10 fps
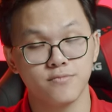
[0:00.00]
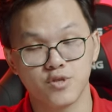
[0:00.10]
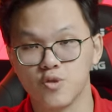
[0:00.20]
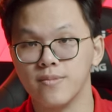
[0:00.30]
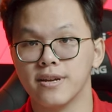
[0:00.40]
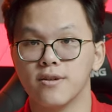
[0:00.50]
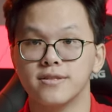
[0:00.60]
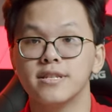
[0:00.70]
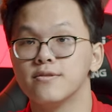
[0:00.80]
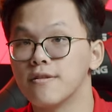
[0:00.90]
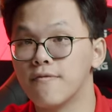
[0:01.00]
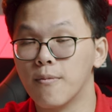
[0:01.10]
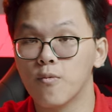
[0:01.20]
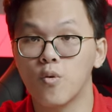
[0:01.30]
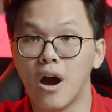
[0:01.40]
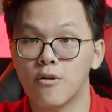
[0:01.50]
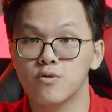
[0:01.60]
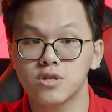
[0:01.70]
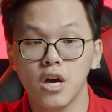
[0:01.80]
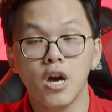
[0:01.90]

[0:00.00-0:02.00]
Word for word: Chúng mình có rất nhiều sản phẩm của Arus.